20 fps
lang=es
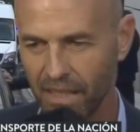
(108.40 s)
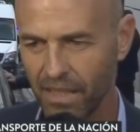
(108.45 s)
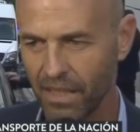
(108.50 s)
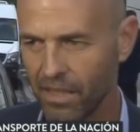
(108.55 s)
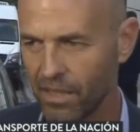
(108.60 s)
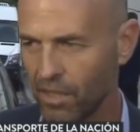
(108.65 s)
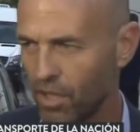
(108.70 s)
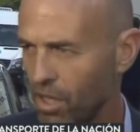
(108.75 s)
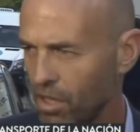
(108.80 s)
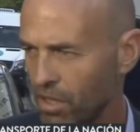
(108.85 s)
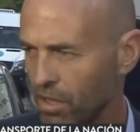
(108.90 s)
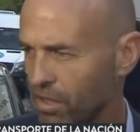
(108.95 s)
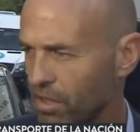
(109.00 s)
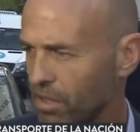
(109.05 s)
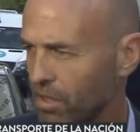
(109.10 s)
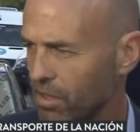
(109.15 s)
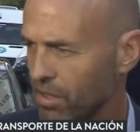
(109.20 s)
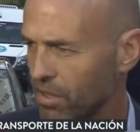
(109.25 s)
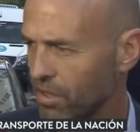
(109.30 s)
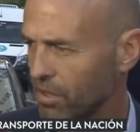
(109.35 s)
No, no,
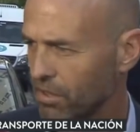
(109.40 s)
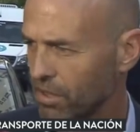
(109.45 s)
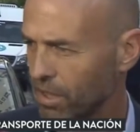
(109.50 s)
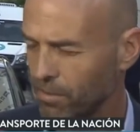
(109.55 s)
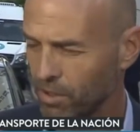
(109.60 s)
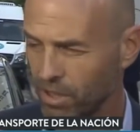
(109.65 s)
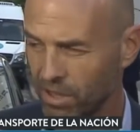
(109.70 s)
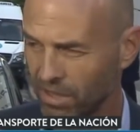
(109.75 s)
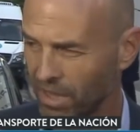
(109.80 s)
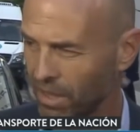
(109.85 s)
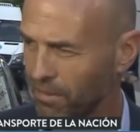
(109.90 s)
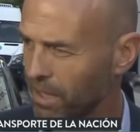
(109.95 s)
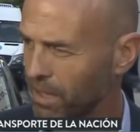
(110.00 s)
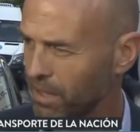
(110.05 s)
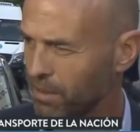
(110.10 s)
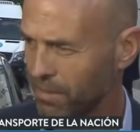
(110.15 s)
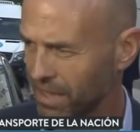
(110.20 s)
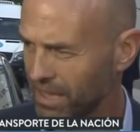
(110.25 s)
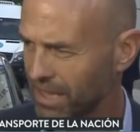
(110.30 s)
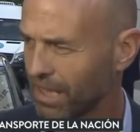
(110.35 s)
no, no, Estamos terminando
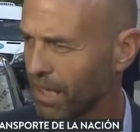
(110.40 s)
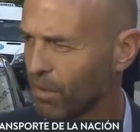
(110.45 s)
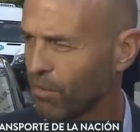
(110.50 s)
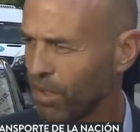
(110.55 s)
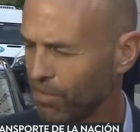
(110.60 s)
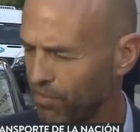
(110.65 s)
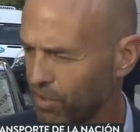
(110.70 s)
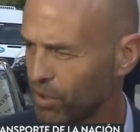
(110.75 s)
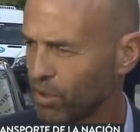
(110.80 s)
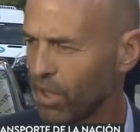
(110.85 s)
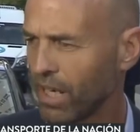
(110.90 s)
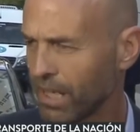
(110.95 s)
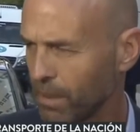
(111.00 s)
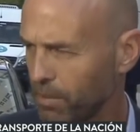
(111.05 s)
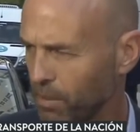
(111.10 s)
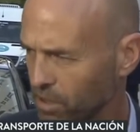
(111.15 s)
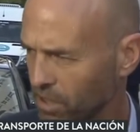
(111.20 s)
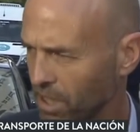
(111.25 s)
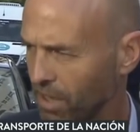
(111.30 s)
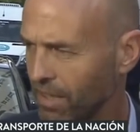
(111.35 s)
de investigar cuáles fueron todas las
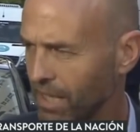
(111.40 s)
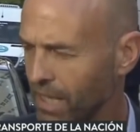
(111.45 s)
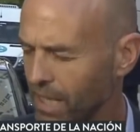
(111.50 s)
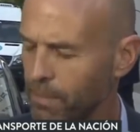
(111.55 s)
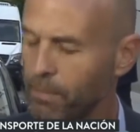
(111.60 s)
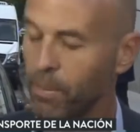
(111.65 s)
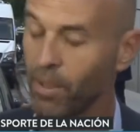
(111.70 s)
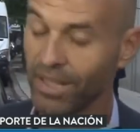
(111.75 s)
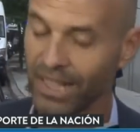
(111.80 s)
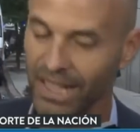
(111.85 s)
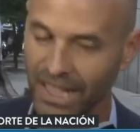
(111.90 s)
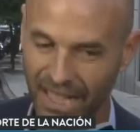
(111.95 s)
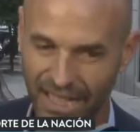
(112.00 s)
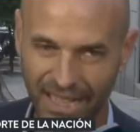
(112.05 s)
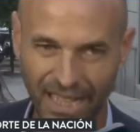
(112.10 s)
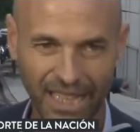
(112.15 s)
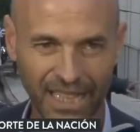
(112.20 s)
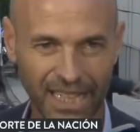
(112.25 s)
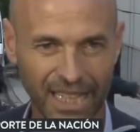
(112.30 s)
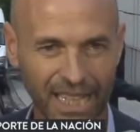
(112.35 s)
responsabilidades porque la
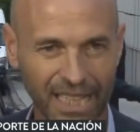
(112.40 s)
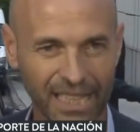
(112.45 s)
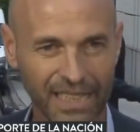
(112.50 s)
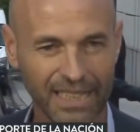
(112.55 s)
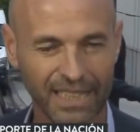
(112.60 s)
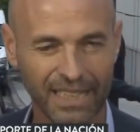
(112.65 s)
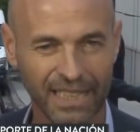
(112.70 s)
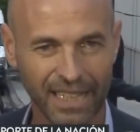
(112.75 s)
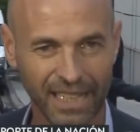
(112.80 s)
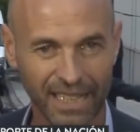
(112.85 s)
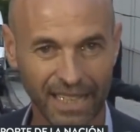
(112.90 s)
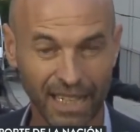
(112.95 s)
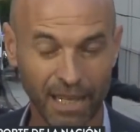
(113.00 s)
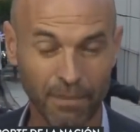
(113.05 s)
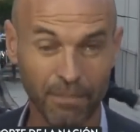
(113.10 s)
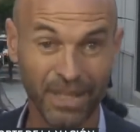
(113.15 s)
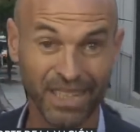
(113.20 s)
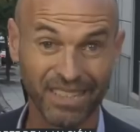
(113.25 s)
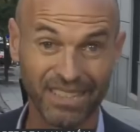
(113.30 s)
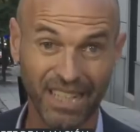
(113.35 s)
realidad es que la
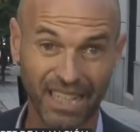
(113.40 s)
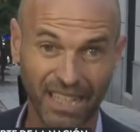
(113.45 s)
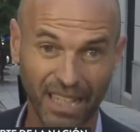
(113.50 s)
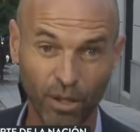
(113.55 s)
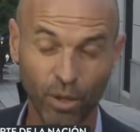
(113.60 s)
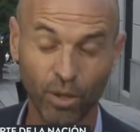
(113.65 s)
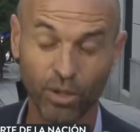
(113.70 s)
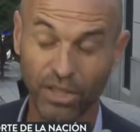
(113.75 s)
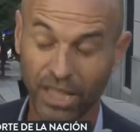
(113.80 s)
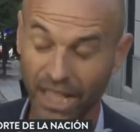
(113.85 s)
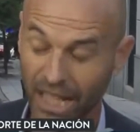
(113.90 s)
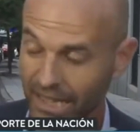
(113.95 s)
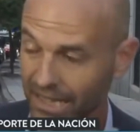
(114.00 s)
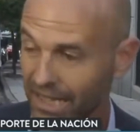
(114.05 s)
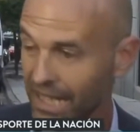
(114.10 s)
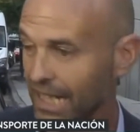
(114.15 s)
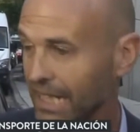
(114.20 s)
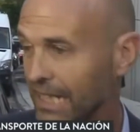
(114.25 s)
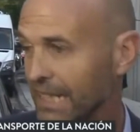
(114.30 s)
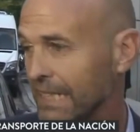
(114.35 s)
empresa que
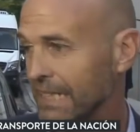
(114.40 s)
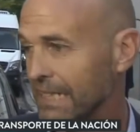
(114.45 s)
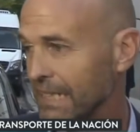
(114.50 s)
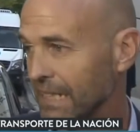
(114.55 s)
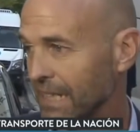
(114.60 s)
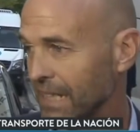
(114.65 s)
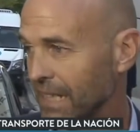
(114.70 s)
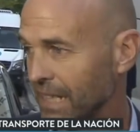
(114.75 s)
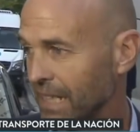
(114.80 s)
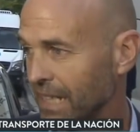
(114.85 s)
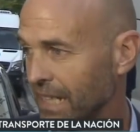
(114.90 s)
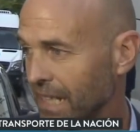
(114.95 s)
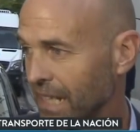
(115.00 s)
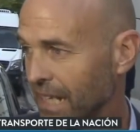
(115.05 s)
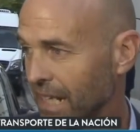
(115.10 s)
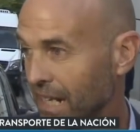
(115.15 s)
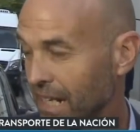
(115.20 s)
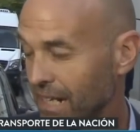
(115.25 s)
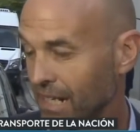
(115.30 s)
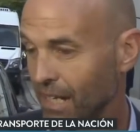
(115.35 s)
contrata eh,
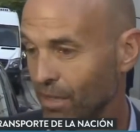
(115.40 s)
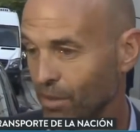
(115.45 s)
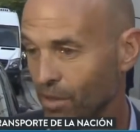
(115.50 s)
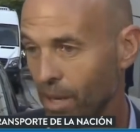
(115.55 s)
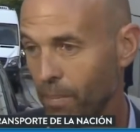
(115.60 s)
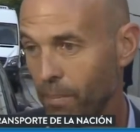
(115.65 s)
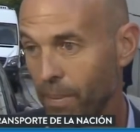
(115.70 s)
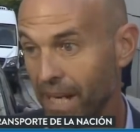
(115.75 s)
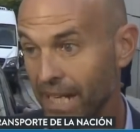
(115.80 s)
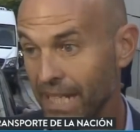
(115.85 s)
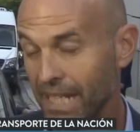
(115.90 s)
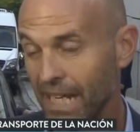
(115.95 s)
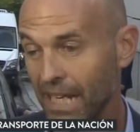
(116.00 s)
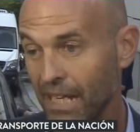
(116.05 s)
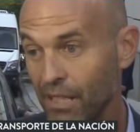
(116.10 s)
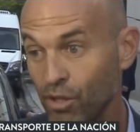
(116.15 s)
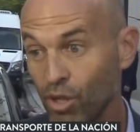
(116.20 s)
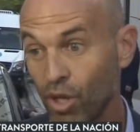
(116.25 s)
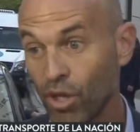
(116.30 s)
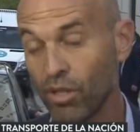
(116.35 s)
el Reino de España
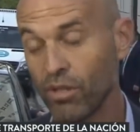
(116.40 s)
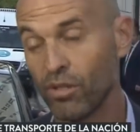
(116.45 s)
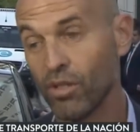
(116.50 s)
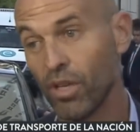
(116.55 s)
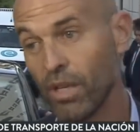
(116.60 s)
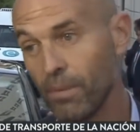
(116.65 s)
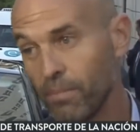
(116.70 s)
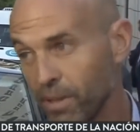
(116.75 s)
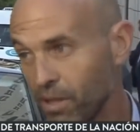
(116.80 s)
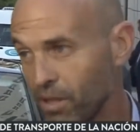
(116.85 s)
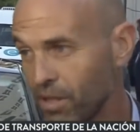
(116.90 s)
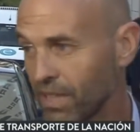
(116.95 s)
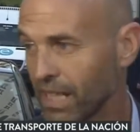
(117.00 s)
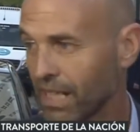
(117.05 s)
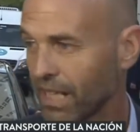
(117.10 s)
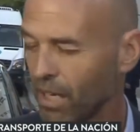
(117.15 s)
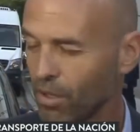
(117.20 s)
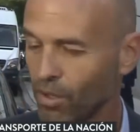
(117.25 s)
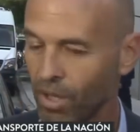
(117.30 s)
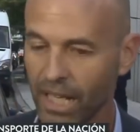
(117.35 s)
no, no, le pidió
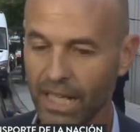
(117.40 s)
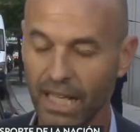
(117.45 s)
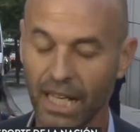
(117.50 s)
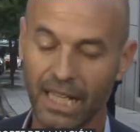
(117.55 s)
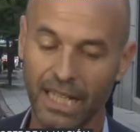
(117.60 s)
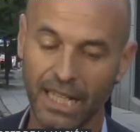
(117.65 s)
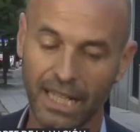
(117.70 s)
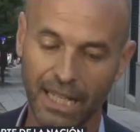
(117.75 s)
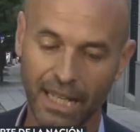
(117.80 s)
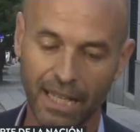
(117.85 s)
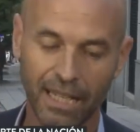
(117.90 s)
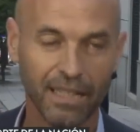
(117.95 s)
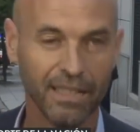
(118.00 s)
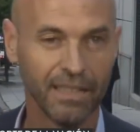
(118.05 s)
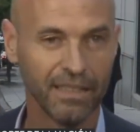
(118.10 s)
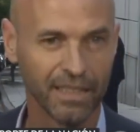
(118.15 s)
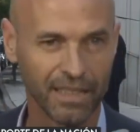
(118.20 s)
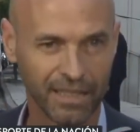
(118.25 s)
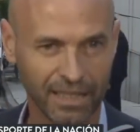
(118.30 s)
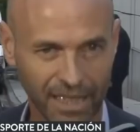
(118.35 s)
intercargo a la escalera,
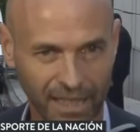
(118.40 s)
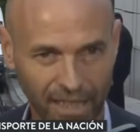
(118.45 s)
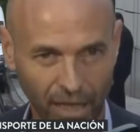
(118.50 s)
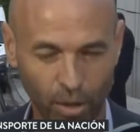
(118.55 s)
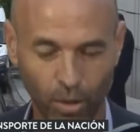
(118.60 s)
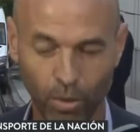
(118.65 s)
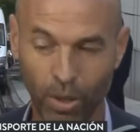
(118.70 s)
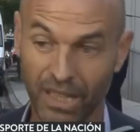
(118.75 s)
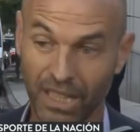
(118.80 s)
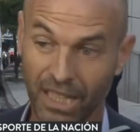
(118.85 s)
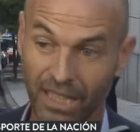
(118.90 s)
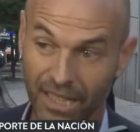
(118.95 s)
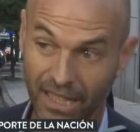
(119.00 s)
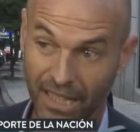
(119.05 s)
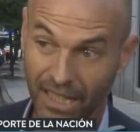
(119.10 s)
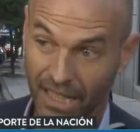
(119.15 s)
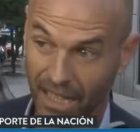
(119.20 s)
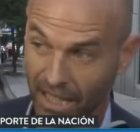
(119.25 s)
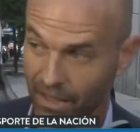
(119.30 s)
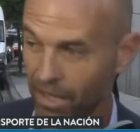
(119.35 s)
intercargo igual
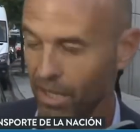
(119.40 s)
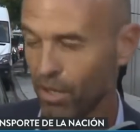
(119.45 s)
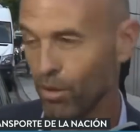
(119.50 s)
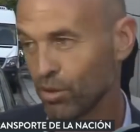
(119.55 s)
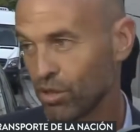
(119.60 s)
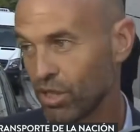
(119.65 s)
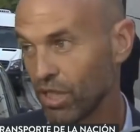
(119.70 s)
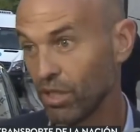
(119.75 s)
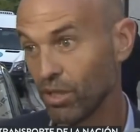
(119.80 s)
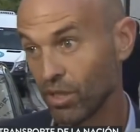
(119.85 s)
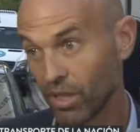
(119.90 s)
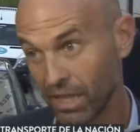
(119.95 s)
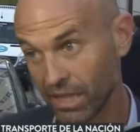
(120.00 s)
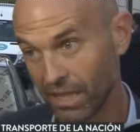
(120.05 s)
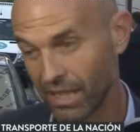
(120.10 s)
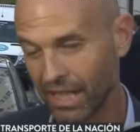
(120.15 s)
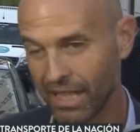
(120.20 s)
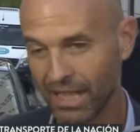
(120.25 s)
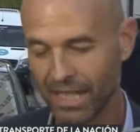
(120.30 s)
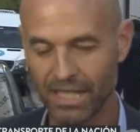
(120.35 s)
tendría que haber deducido que
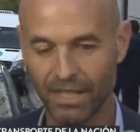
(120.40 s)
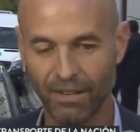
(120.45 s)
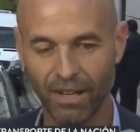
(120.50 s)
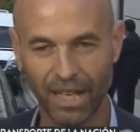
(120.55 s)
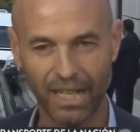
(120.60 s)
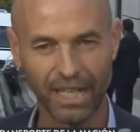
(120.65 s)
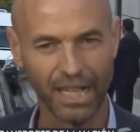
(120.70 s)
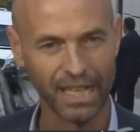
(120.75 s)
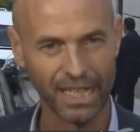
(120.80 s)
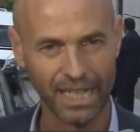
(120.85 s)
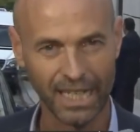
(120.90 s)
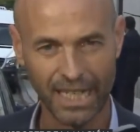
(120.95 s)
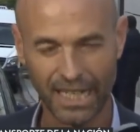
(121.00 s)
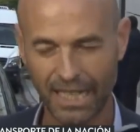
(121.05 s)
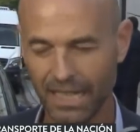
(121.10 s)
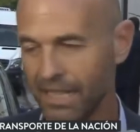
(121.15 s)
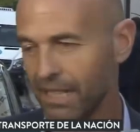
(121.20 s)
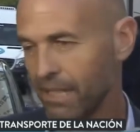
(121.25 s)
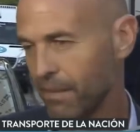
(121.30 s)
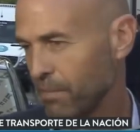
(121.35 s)
tenía que llevar la escalera,
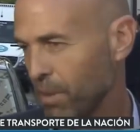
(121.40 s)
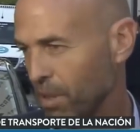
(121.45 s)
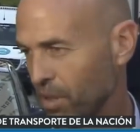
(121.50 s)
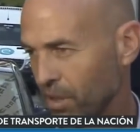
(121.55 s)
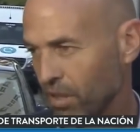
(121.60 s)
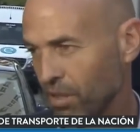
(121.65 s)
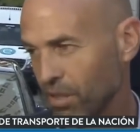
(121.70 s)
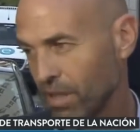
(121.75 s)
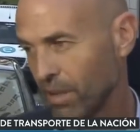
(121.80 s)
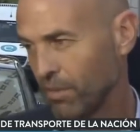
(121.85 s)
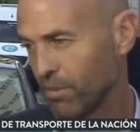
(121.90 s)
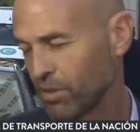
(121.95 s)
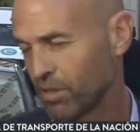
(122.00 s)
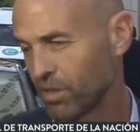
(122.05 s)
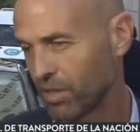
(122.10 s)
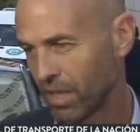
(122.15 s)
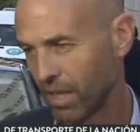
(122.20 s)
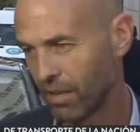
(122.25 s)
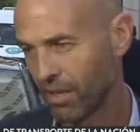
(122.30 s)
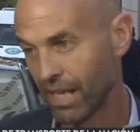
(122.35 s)
por lo que lo estamos
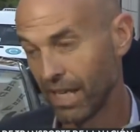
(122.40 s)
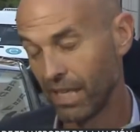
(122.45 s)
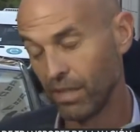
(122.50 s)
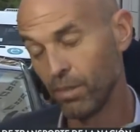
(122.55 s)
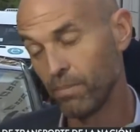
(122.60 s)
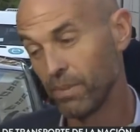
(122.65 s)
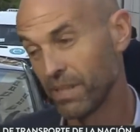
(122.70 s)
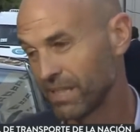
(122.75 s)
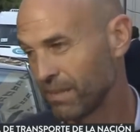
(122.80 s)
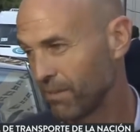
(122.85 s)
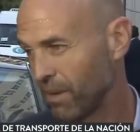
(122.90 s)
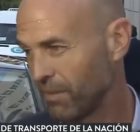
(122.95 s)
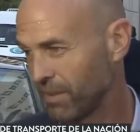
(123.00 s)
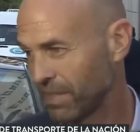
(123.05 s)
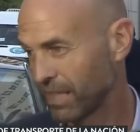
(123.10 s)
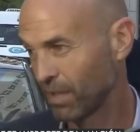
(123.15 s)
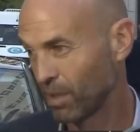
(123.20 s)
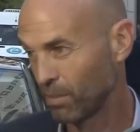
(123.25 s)
trabajando y principalmente que no